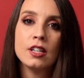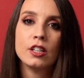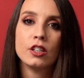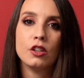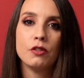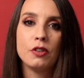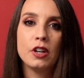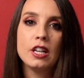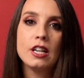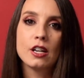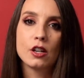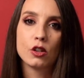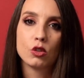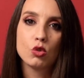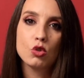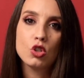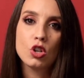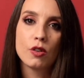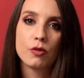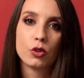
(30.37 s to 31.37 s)
de faire de la
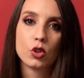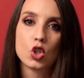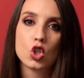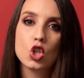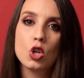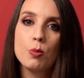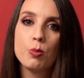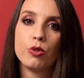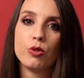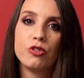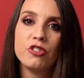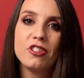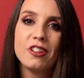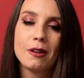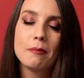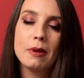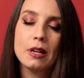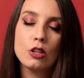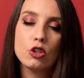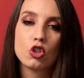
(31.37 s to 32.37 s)
retouche dans Photoshop pour
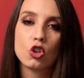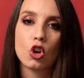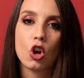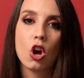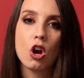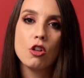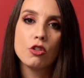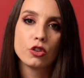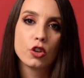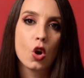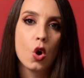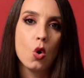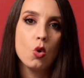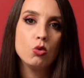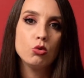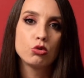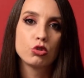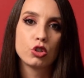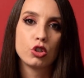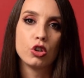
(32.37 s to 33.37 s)
finalement te rendre
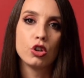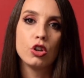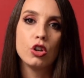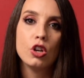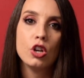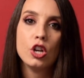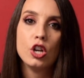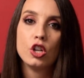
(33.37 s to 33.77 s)
compte que